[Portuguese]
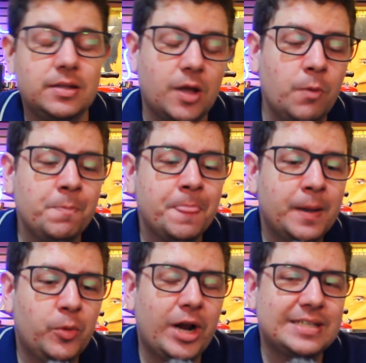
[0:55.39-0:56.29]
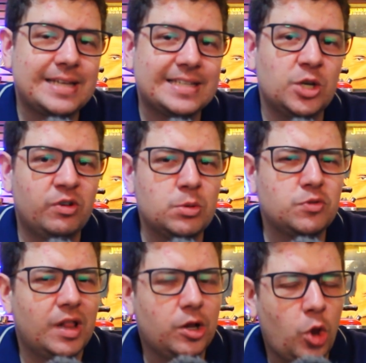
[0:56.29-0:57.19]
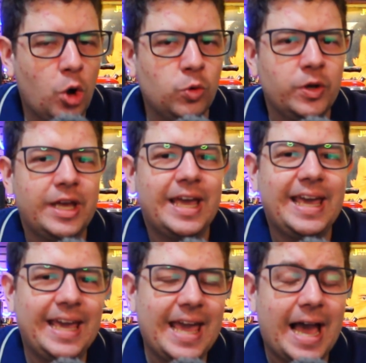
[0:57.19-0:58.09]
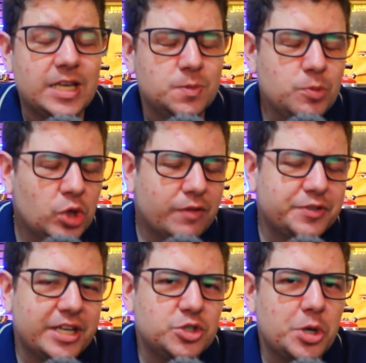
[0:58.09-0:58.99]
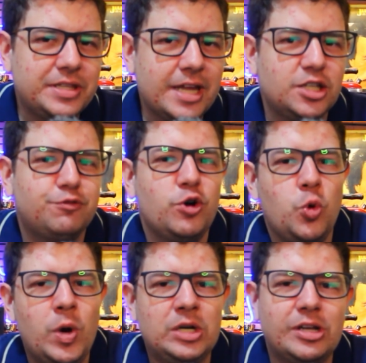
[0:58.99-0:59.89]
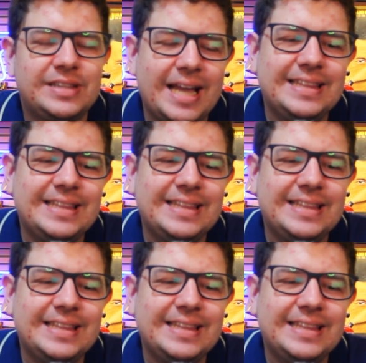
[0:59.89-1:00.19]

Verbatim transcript: Então, por essa razão, vamos falar logo em reais. 1980 foi um ano até